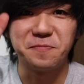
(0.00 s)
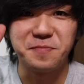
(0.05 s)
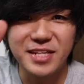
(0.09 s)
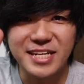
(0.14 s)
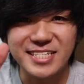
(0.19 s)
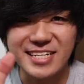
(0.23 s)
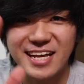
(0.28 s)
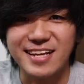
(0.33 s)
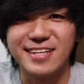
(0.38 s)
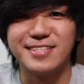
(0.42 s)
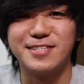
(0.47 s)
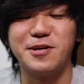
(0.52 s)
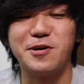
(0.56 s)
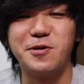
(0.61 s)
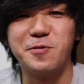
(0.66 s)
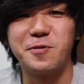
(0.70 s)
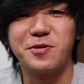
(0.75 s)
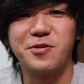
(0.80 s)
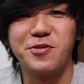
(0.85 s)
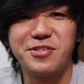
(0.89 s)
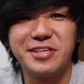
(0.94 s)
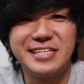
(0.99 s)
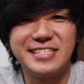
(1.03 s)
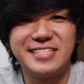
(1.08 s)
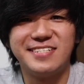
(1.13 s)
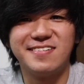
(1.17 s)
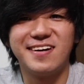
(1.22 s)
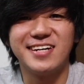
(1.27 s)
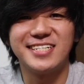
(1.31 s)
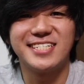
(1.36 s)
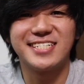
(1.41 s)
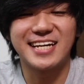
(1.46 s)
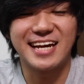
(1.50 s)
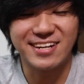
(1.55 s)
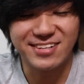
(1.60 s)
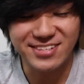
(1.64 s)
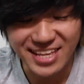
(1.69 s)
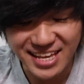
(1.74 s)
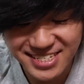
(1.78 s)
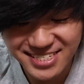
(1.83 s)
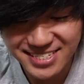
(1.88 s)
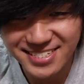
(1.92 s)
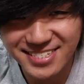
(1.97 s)
皆さん、どうもこんにちは、しげる
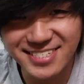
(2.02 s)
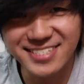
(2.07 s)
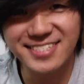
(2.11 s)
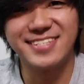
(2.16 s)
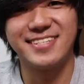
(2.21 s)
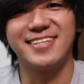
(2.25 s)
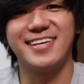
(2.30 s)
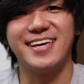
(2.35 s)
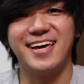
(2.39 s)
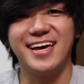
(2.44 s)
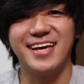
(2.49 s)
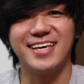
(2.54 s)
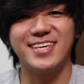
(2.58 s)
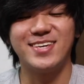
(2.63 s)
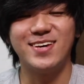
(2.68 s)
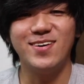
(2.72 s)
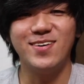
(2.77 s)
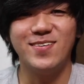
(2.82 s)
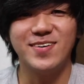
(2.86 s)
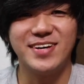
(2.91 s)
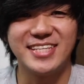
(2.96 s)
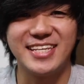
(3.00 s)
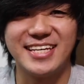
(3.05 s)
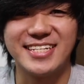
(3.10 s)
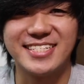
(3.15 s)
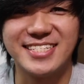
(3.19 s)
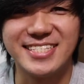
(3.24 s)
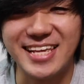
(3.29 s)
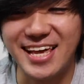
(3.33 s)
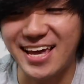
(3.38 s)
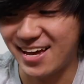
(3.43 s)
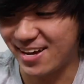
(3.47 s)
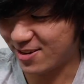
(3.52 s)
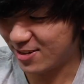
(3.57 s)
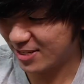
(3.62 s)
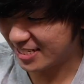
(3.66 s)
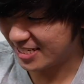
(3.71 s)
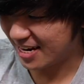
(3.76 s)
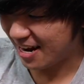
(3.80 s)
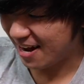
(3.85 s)
です。えー、今日はですね、こち